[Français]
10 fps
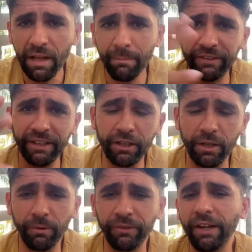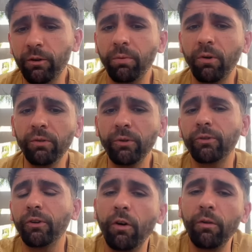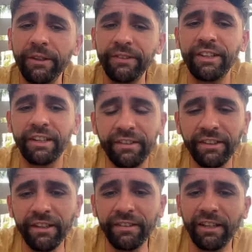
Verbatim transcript: parce qu'elle a commencé à comprendre que en fait, ce qui est risqué,